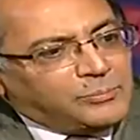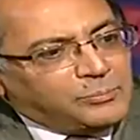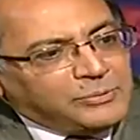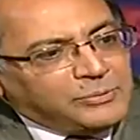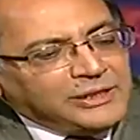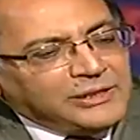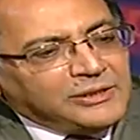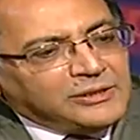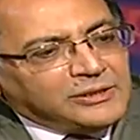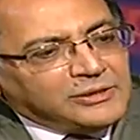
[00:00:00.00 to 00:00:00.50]

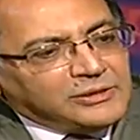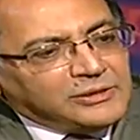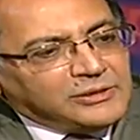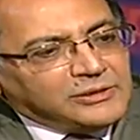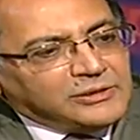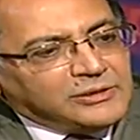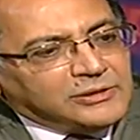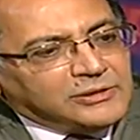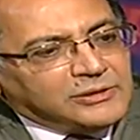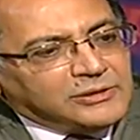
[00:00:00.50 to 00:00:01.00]
من
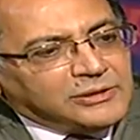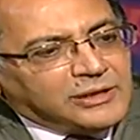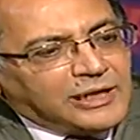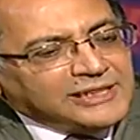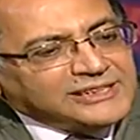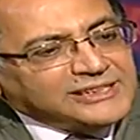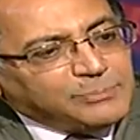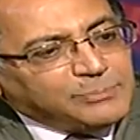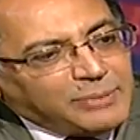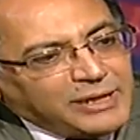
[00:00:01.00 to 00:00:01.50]
آه،
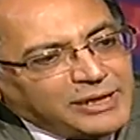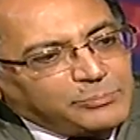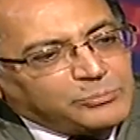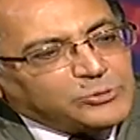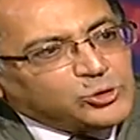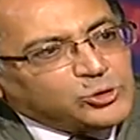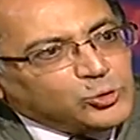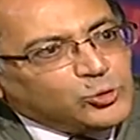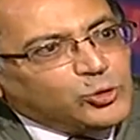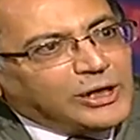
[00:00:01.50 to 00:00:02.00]
اسباب
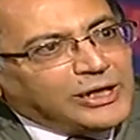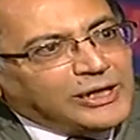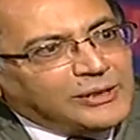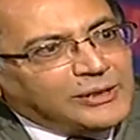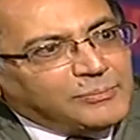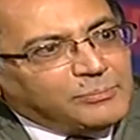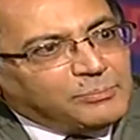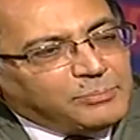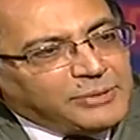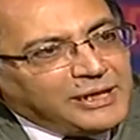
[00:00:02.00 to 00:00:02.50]

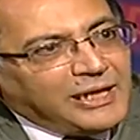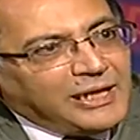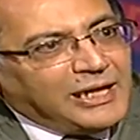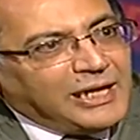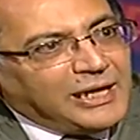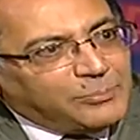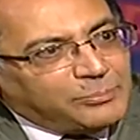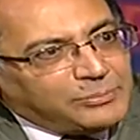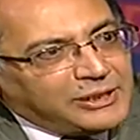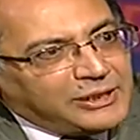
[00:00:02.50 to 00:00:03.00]
زوجه
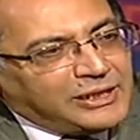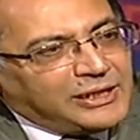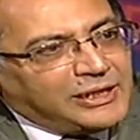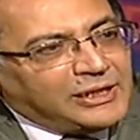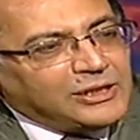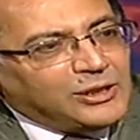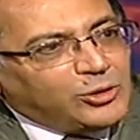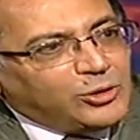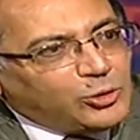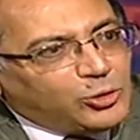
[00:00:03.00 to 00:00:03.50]
بلا
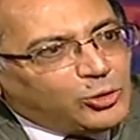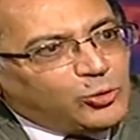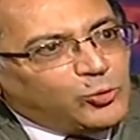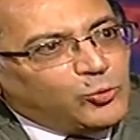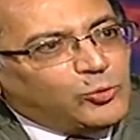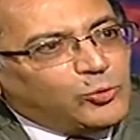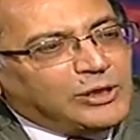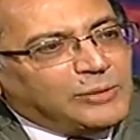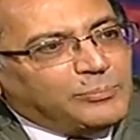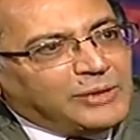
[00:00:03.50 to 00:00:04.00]
ابناء اللي
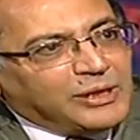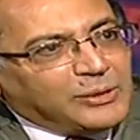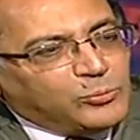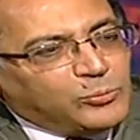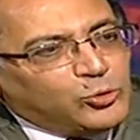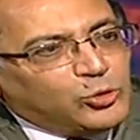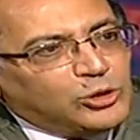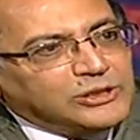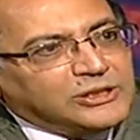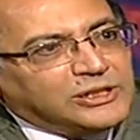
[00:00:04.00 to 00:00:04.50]
هو
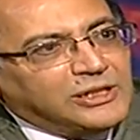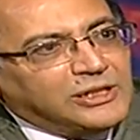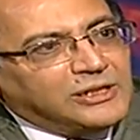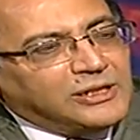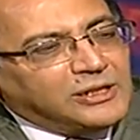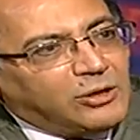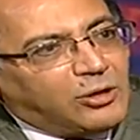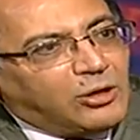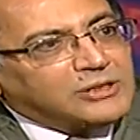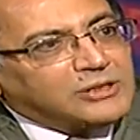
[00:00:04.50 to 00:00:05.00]
مجموعه
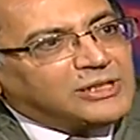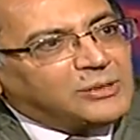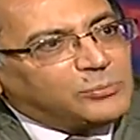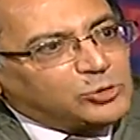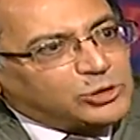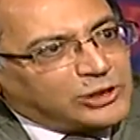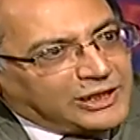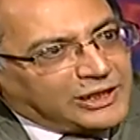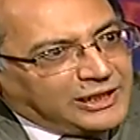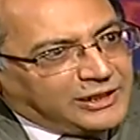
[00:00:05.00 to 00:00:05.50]
الاجهاض
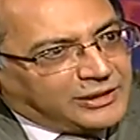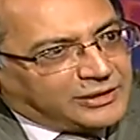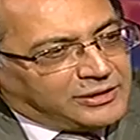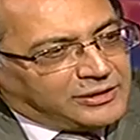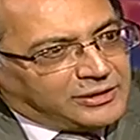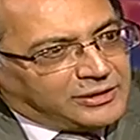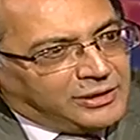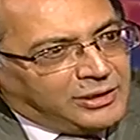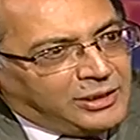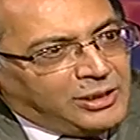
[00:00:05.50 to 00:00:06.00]

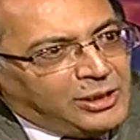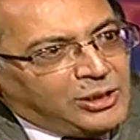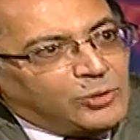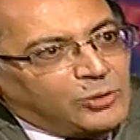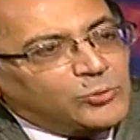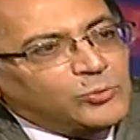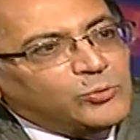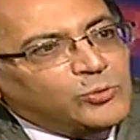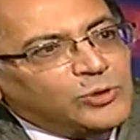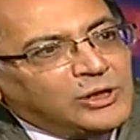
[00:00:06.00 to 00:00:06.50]
المتكرر
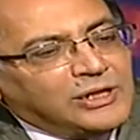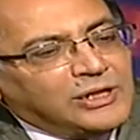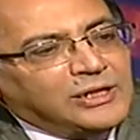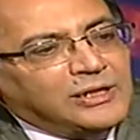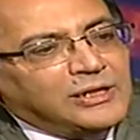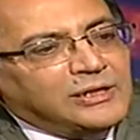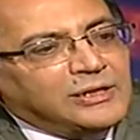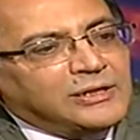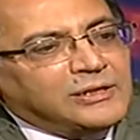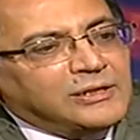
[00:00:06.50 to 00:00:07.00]

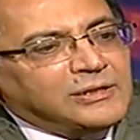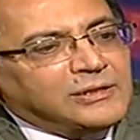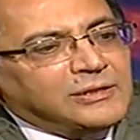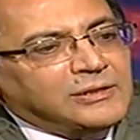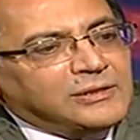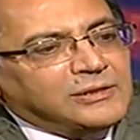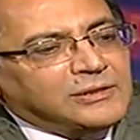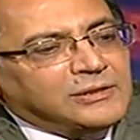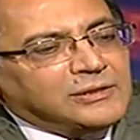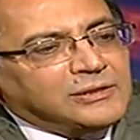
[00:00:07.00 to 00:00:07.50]

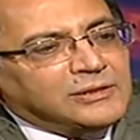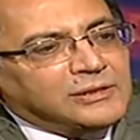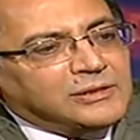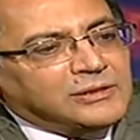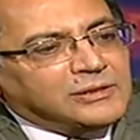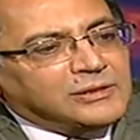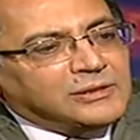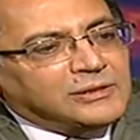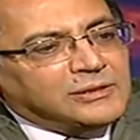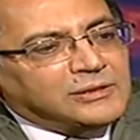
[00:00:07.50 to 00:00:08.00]

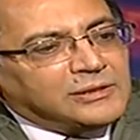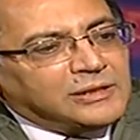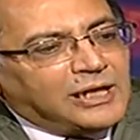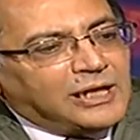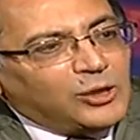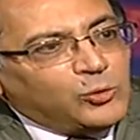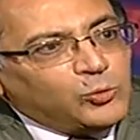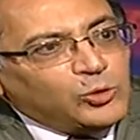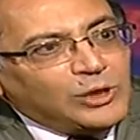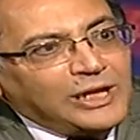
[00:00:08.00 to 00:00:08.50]

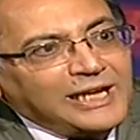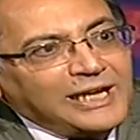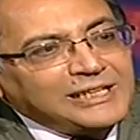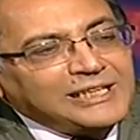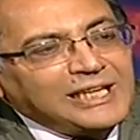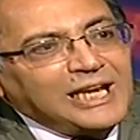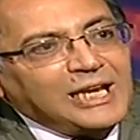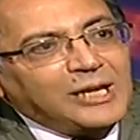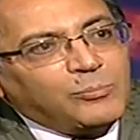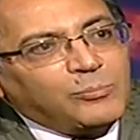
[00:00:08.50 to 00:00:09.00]

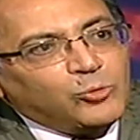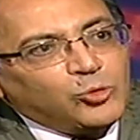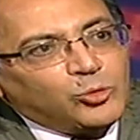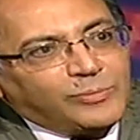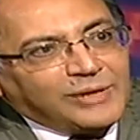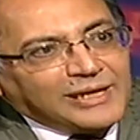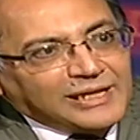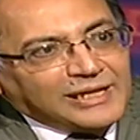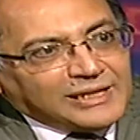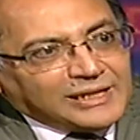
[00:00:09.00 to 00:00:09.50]
والولاده آه،
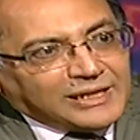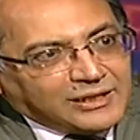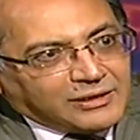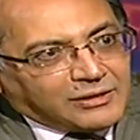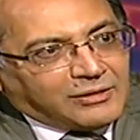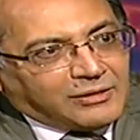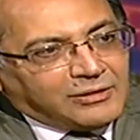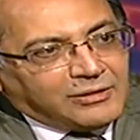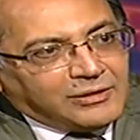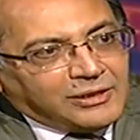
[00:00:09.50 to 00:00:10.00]

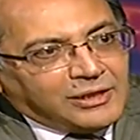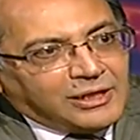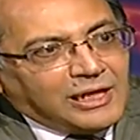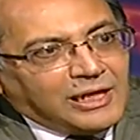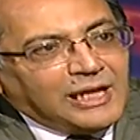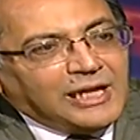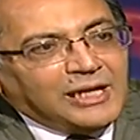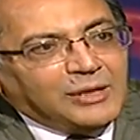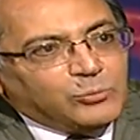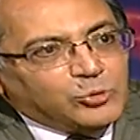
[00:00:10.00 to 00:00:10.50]
المبكره
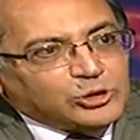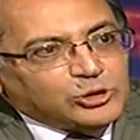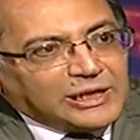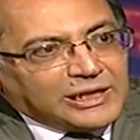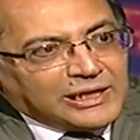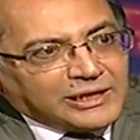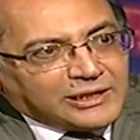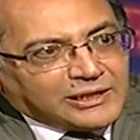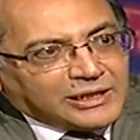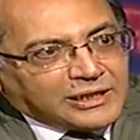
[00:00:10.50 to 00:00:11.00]
المتكرره
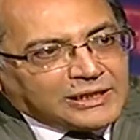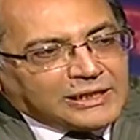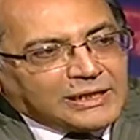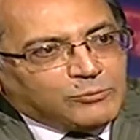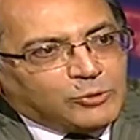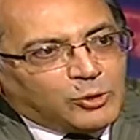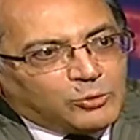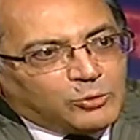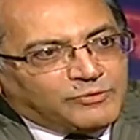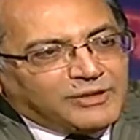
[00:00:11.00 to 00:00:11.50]

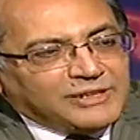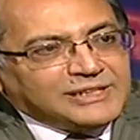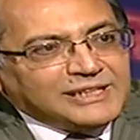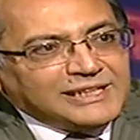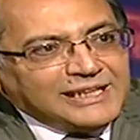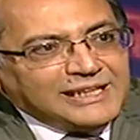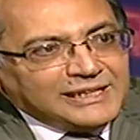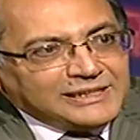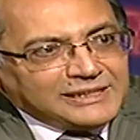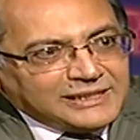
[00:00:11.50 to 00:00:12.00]
متكررة ووفاة
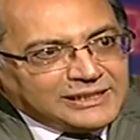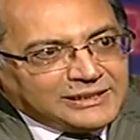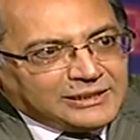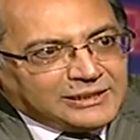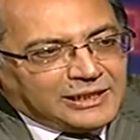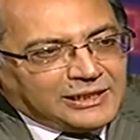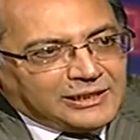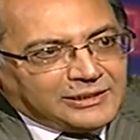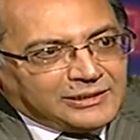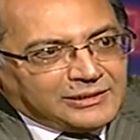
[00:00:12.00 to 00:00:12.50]
الجنين